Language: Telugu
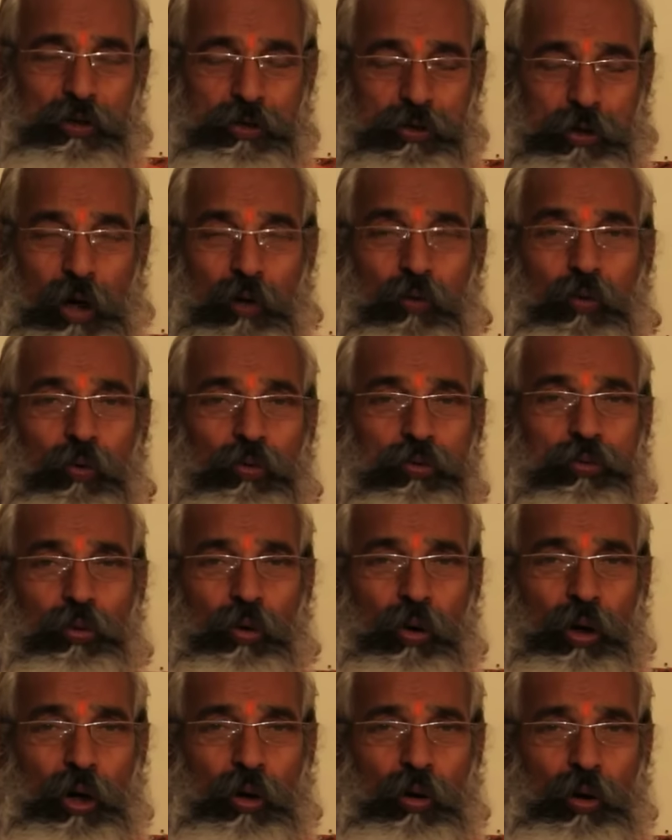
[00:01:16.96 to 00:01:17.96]

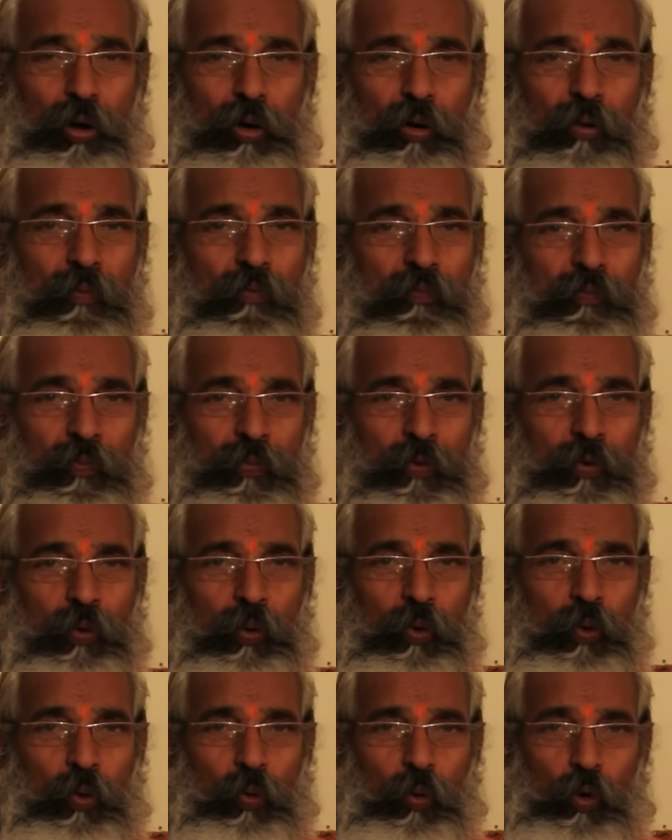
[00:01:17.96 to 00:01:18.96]
షడ్రుచులలో
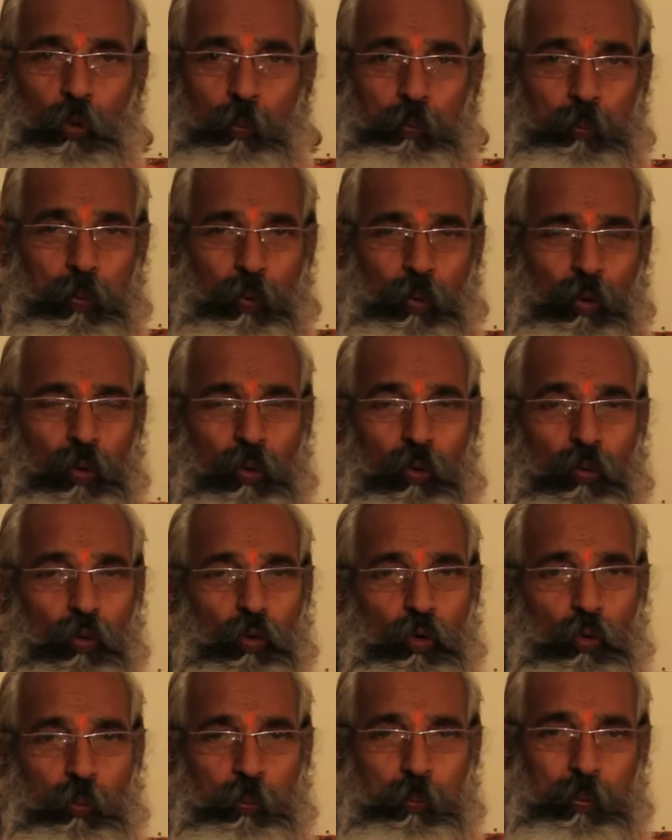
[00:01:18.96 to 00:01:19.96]
ఉప్పు
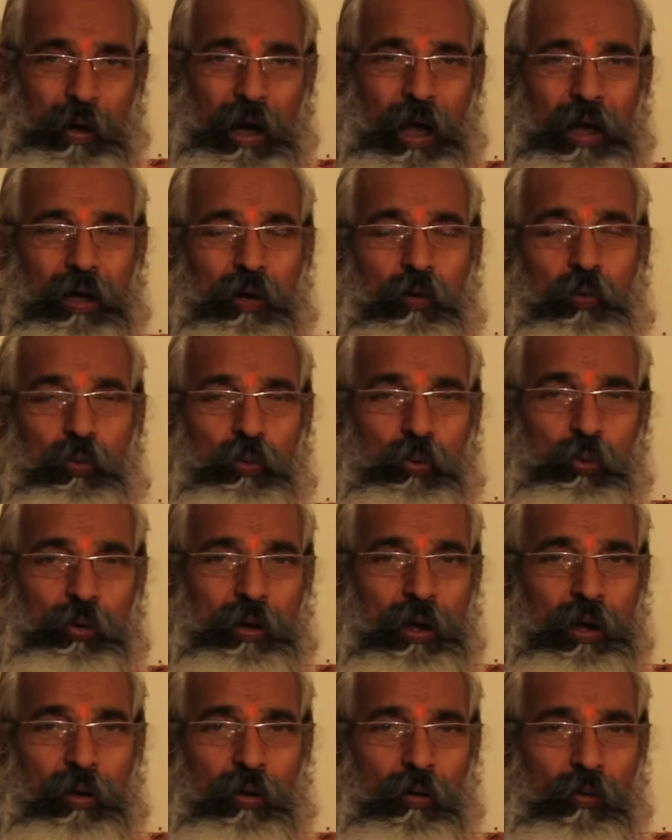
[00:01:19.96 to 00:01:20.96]
ఉప్పుగానే
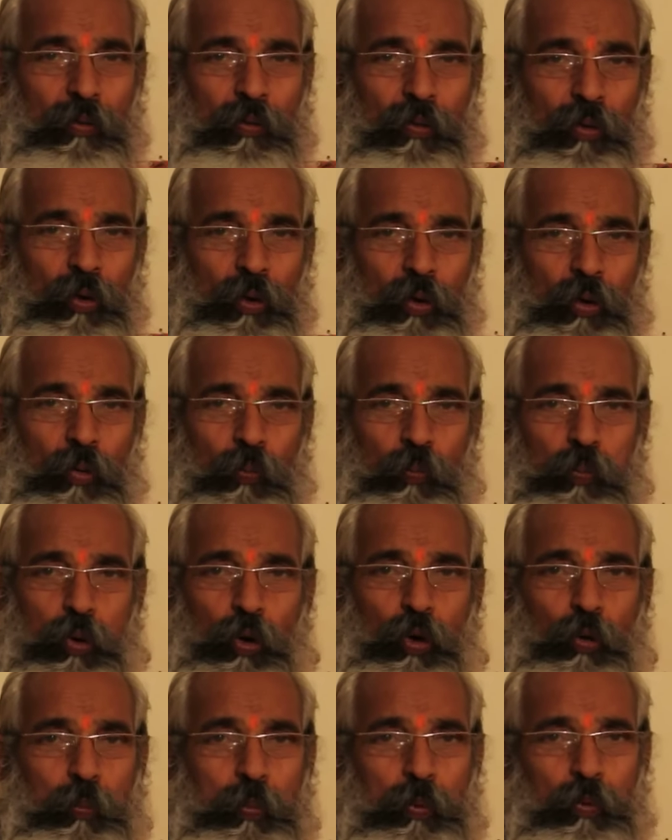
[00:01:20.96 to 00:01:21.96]
ఉంటుంది
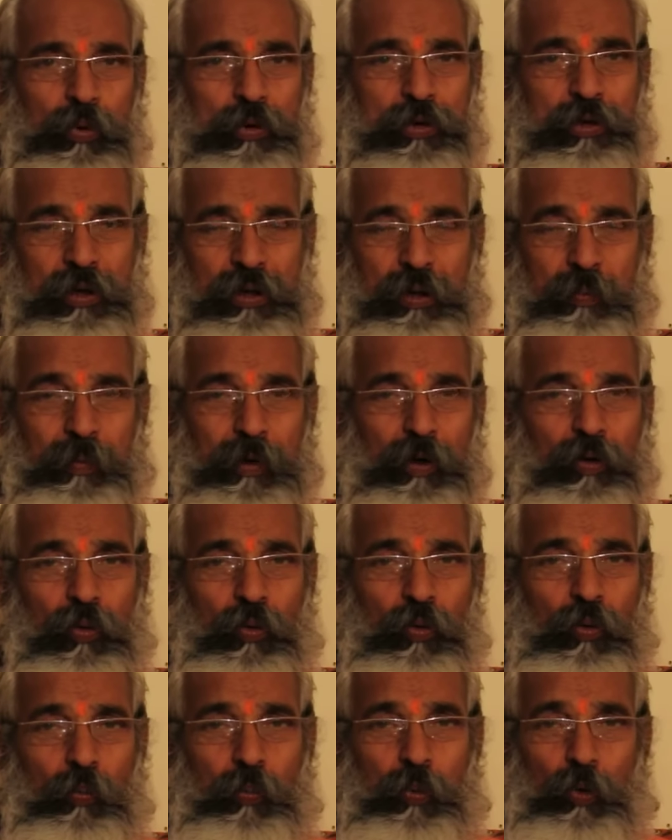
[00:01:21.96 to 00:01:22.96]
పులుపు
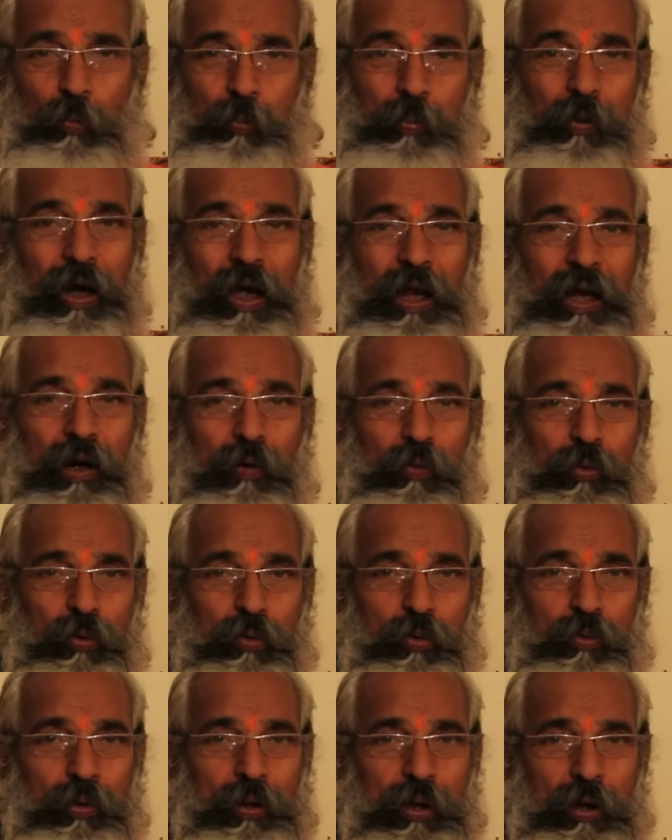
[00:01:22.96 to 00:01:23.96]
చింతపండు పులుపుగానే
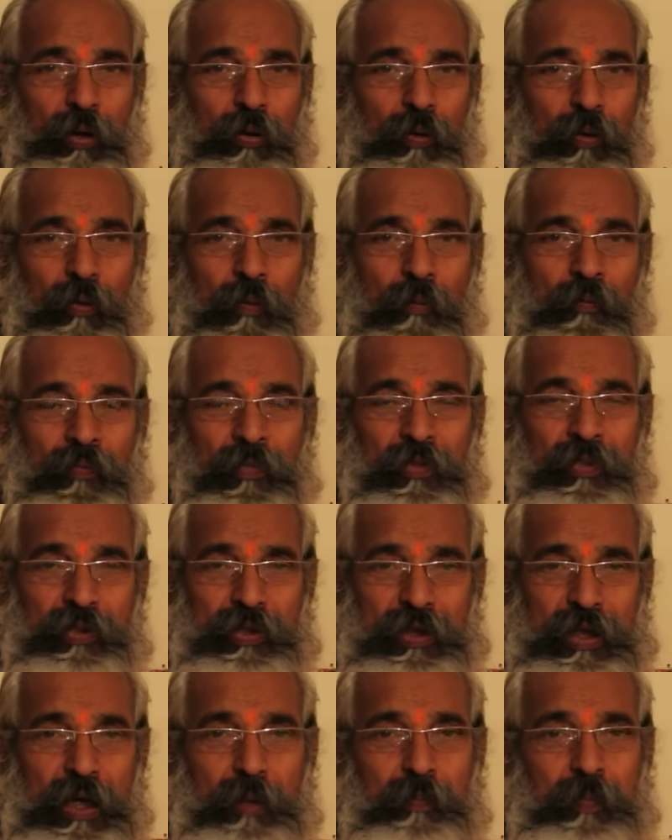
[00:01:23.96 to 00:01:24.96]
ఉంటుంది
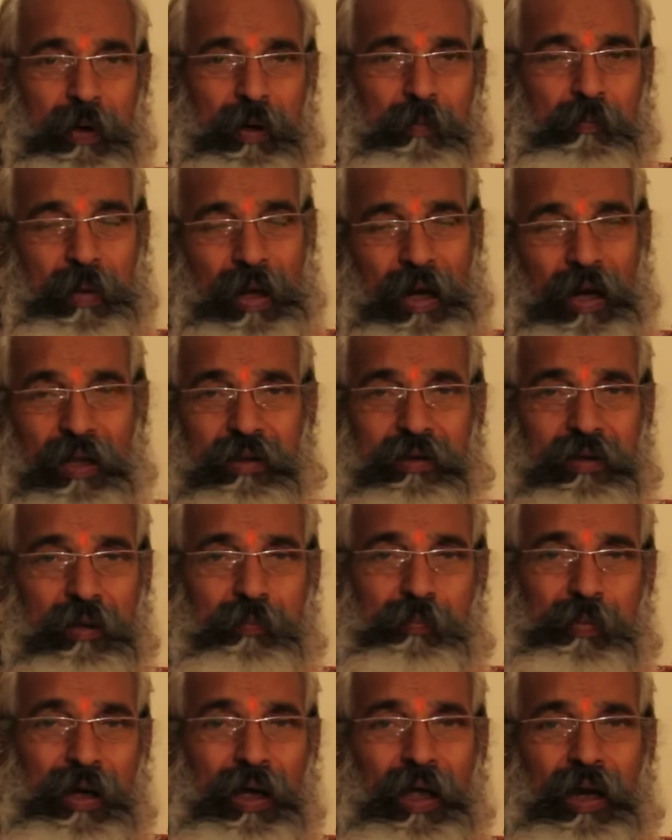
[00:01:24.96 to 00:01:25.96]
తీపి బెల్లం
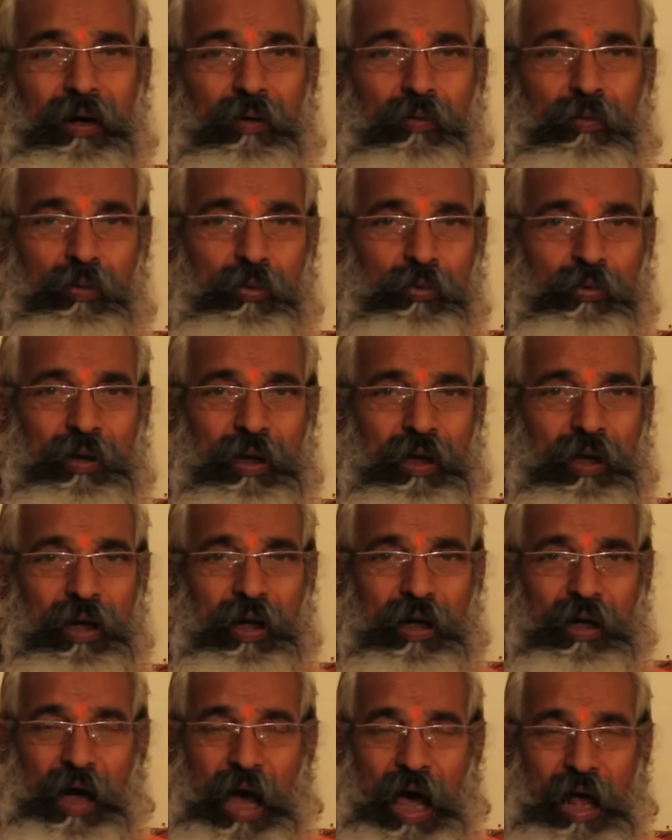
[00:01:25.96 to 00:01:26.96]
తీపిగానే ఉంటుంది
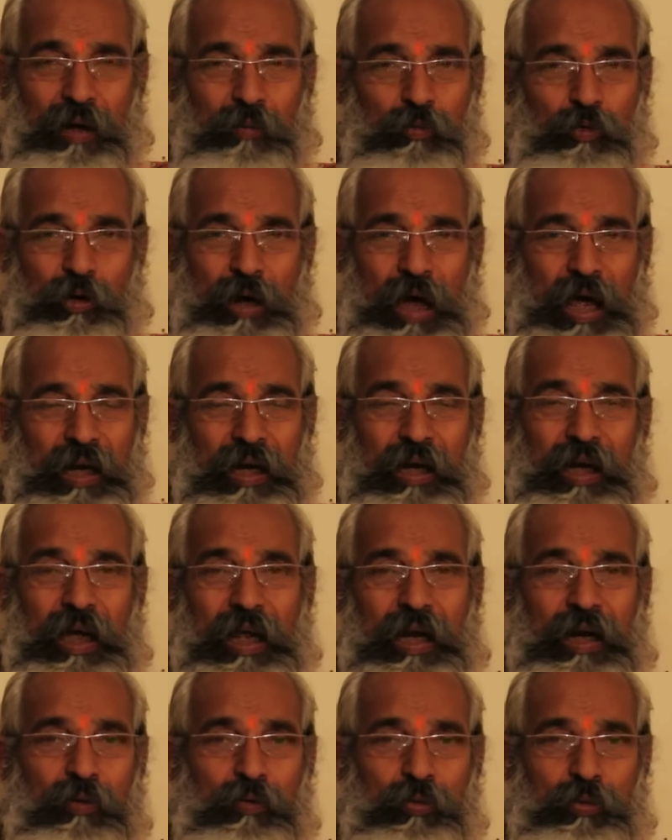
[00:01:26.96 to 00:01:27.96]
కారము
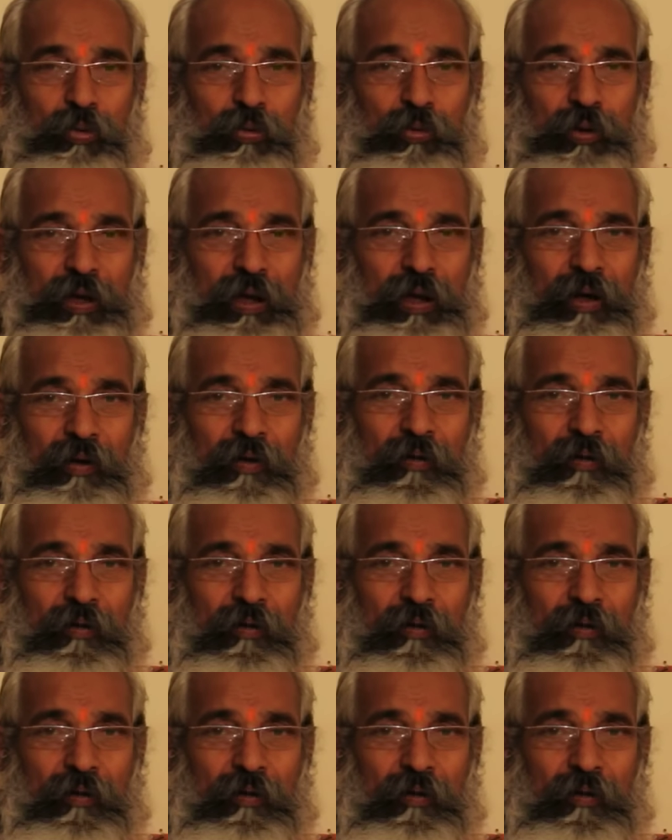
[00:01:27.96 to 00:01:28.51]
కారంగానే ఉంటుంది